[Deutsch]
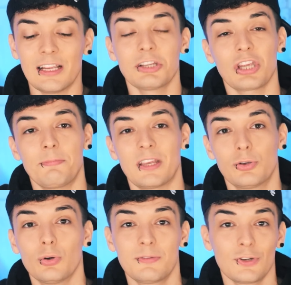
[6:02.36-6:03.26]
täglich schreibt der
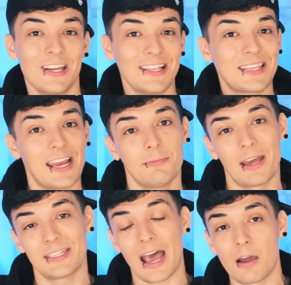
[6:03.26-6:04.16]
Tod zwischen den Zeilen in
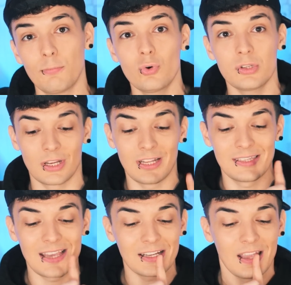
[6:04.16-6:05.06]
mein Tagebuch, sondern
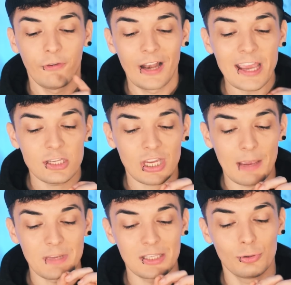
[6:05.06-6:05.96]
sagt, vielleicht
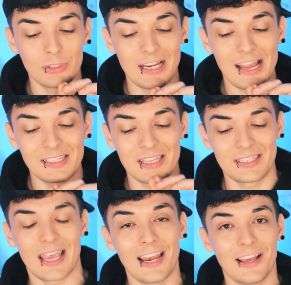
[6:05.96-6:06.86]
schreibt der Tod die letzte
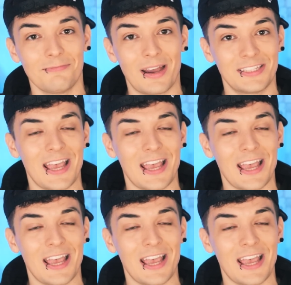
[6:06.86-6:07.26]
Zeile in mein